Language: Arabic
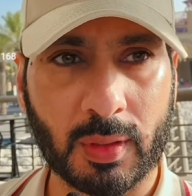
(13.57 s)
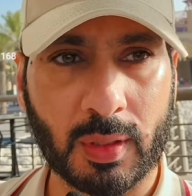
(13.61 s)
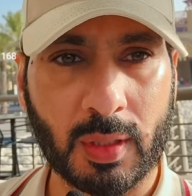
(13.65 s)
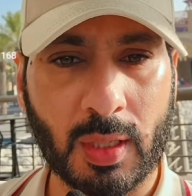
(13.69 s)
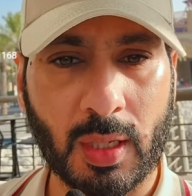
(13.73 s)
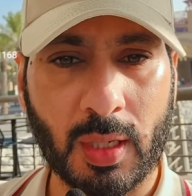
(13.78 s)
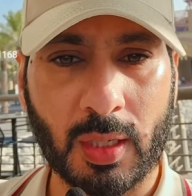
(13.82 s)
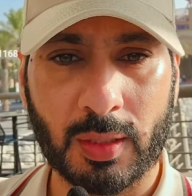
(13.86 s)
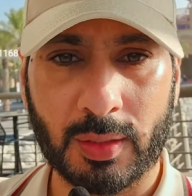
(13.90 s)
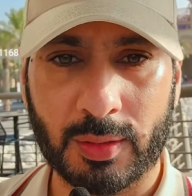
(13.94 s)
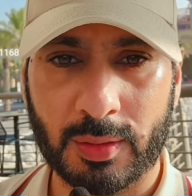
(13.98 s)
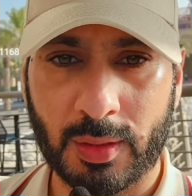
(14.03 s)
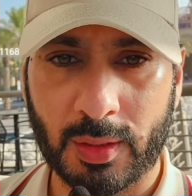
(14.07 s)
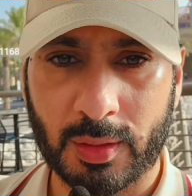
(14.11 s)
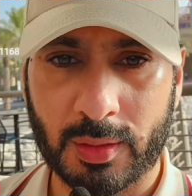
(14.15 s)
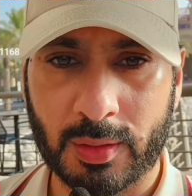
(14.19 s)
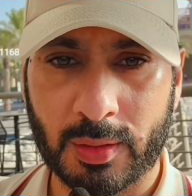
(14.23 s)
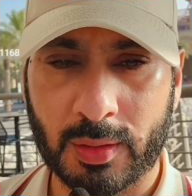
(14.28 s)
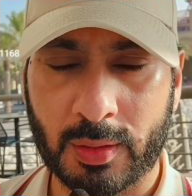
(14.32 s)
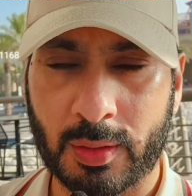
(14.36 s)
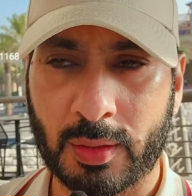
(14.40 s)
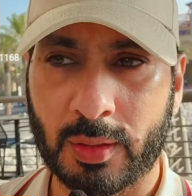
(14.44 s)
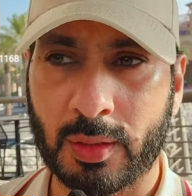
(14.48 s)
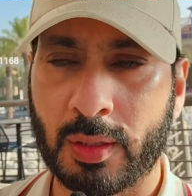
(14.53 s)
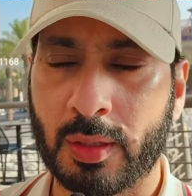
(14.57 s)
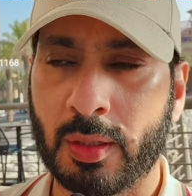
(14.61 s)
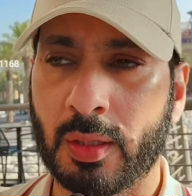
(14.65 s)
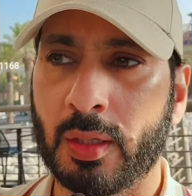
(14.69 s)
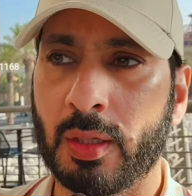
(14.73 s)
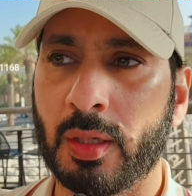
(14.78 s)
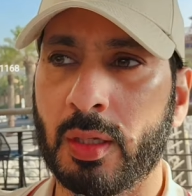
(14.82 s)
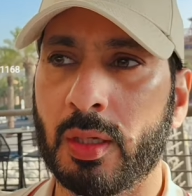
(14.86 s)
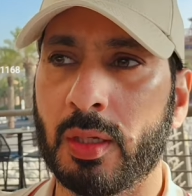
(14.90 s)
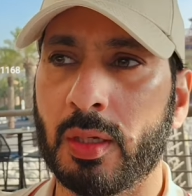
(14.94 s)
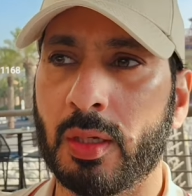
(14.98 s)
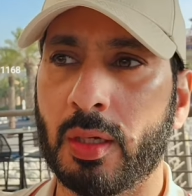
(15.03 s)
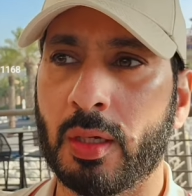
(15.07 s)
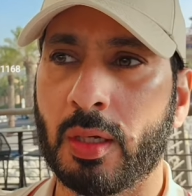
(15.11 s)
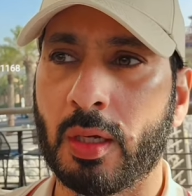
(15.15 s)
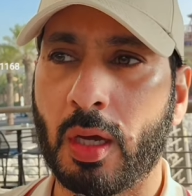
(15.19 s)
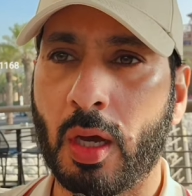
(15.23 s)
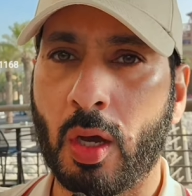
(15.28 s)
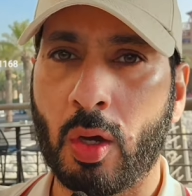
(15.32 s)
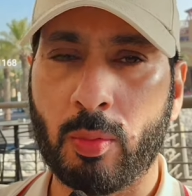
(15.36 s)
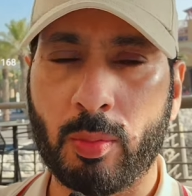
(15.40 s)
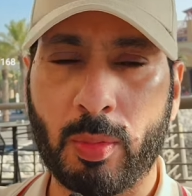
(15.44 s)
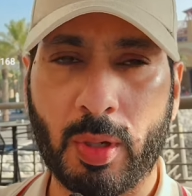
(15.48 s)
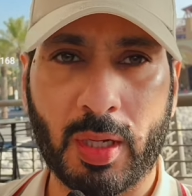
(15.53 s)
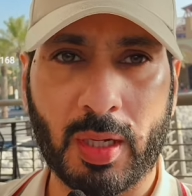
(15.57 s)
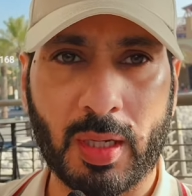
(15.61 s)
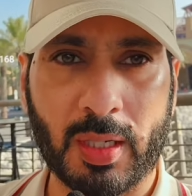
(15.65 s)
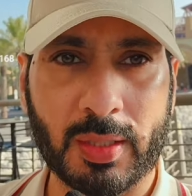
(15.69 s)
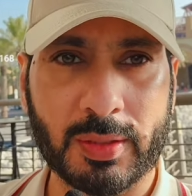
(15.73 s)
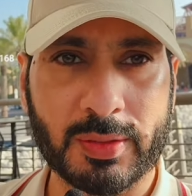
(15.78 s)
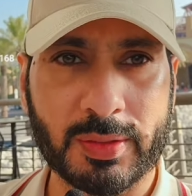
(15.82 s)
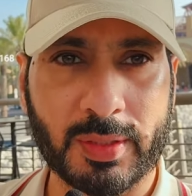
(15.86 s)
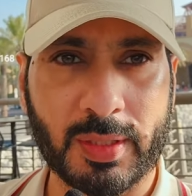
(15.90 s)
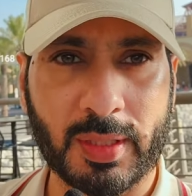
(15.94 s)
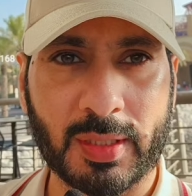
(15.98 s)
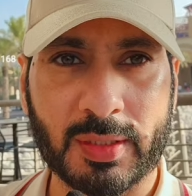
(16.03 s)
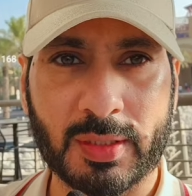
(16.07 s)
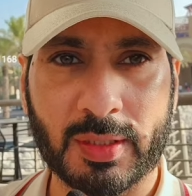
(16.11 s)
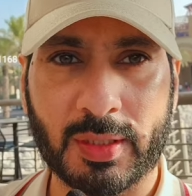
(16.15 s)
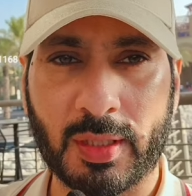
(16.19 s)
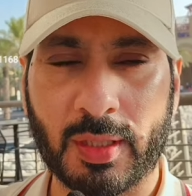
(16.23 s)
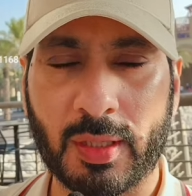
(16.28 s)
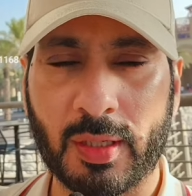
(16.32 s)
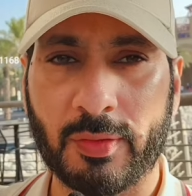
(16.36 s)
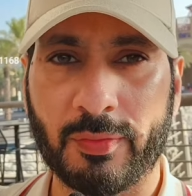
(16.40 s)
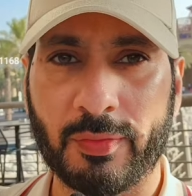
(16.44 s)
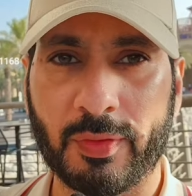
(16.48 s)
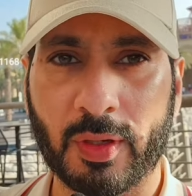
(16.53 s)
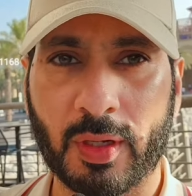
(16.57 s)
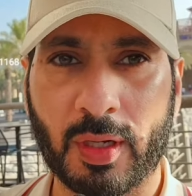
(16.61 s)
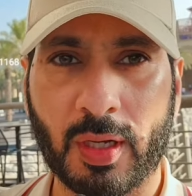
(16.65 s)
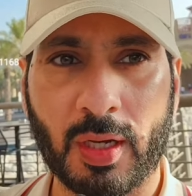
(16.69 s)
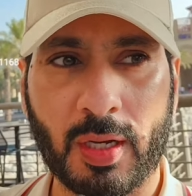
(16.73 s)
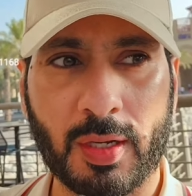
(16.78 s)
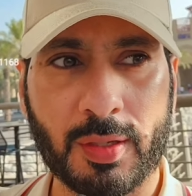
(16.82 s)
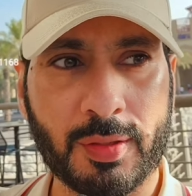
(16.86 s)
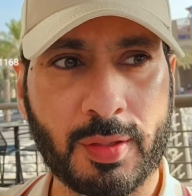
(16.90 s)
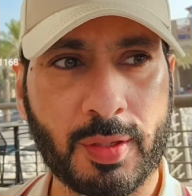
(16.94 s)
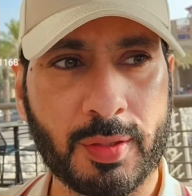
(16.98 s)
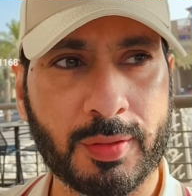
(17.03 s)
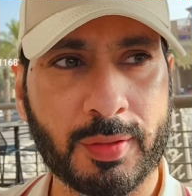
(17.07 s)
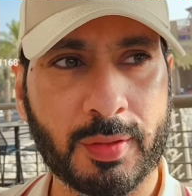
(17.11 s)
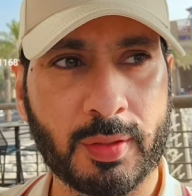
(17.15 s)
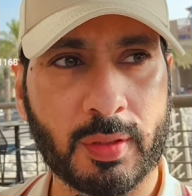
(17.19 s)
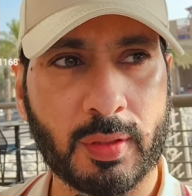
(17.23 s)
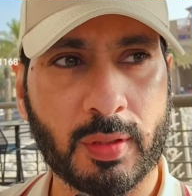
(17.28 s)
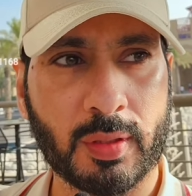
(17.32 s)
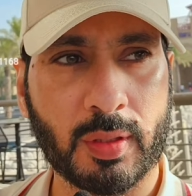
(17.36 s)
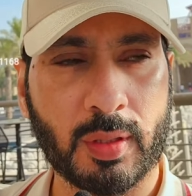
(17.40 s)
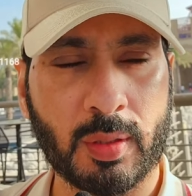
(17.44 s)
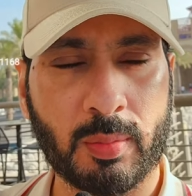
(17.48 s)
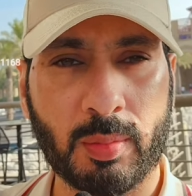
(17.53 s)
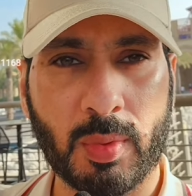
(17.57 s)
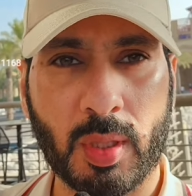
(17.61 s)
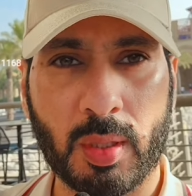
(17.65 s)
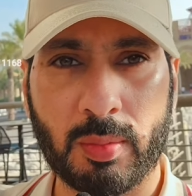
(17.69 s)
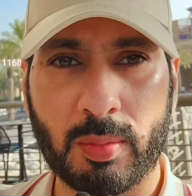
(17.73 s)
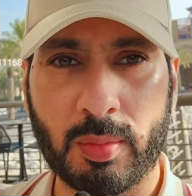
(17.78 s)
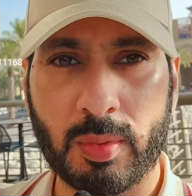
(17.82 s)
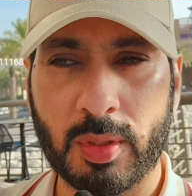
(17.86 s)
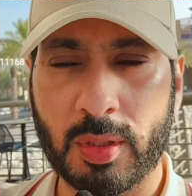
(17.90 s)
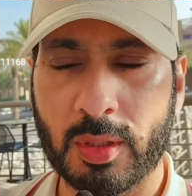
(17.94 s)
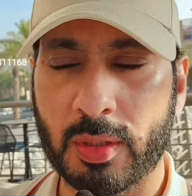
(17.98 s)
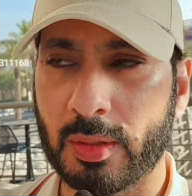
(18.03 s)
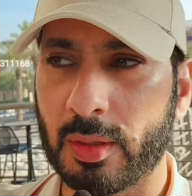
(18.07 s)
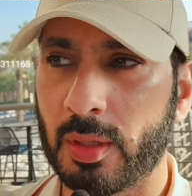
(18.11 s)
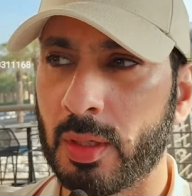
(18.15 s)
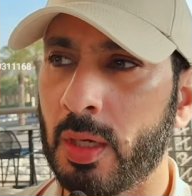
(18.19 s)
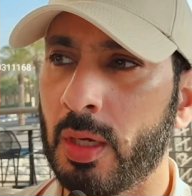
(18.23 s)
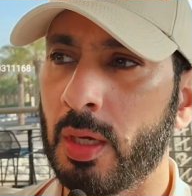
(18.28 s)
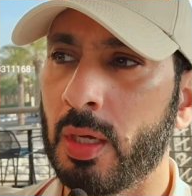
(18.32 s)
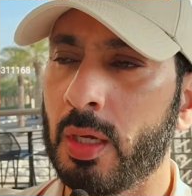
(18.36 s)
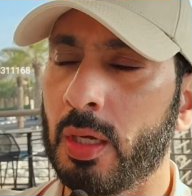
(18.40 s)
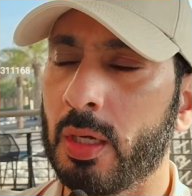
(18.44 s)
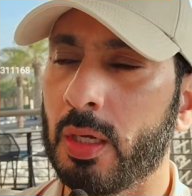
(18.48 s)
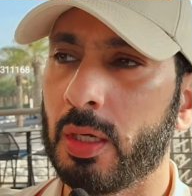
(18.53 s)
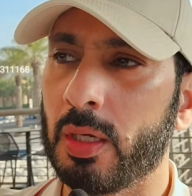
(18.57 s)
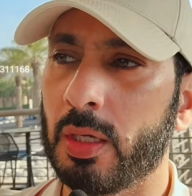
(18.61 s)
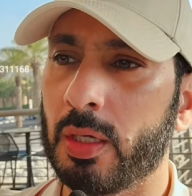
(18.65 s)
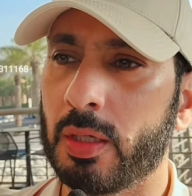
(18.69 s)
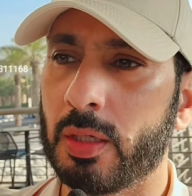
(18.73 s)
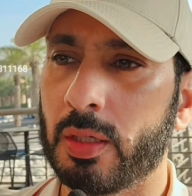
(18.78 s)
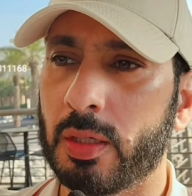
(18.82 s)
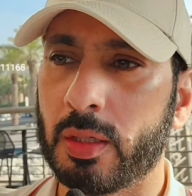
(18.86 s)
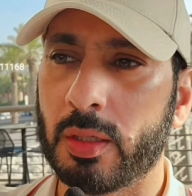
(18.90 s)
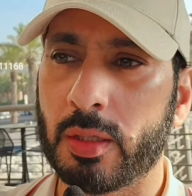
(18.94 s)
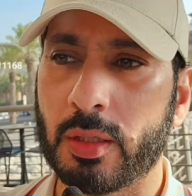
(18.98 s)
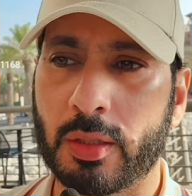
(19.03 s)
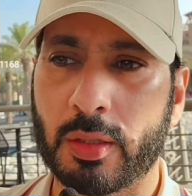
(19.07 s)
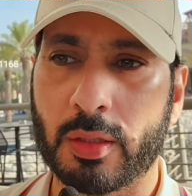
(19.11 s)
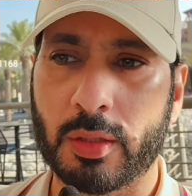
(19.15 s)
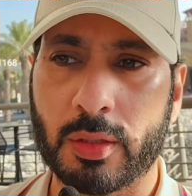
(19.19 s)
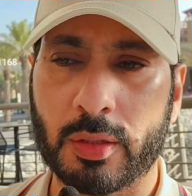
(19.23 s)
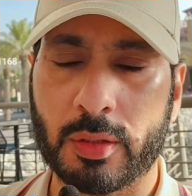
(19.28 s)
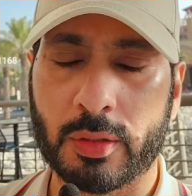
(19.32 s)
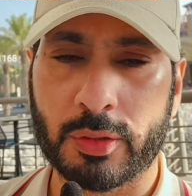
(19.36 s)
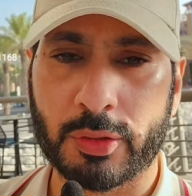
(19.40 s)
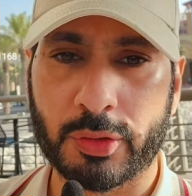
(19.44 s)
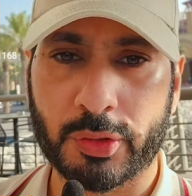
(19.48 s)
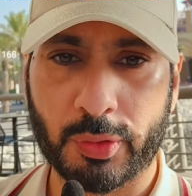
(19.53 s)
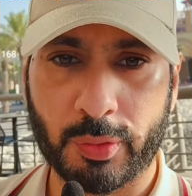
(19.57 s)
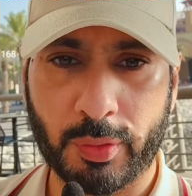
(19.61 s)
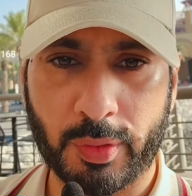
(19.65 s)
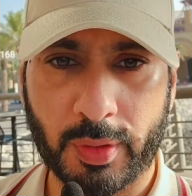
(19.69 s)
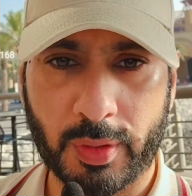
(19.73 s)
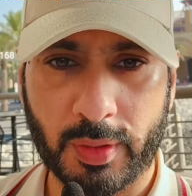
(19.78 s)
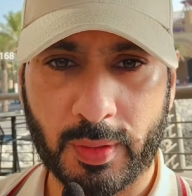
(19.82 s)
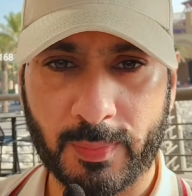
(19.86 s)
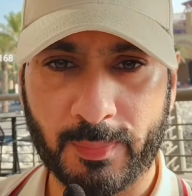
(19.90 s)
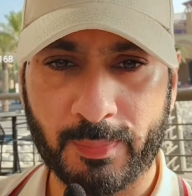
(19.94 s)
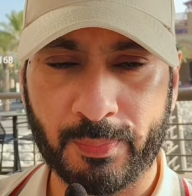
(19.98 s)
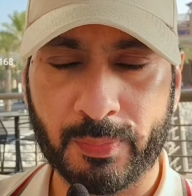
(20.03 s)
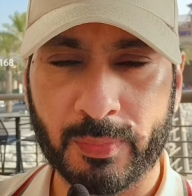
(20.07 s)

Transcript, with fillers: قاعدة آه، أو مخازن أسلحة في قاعدة حميمين آه، السورية